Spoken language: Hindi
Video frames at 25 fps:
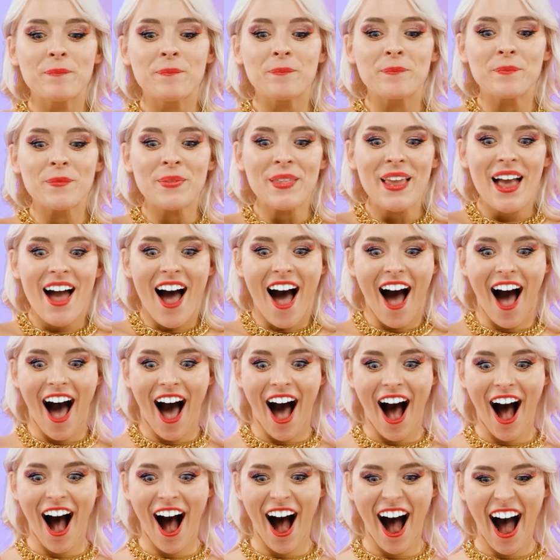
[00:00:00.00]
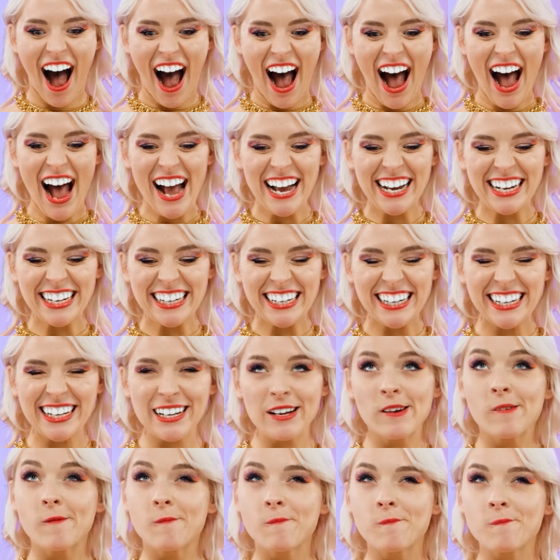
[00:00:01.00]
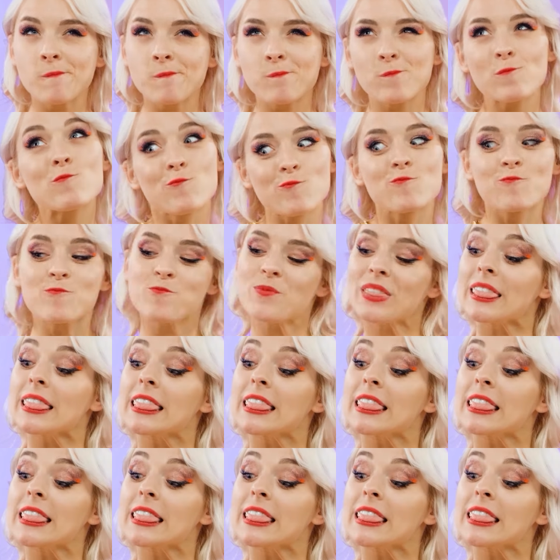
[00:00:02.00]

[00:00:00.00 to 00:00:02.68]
मुझे माफ करो जैक लेकिन तुम पहले ही अपना बर्गर खा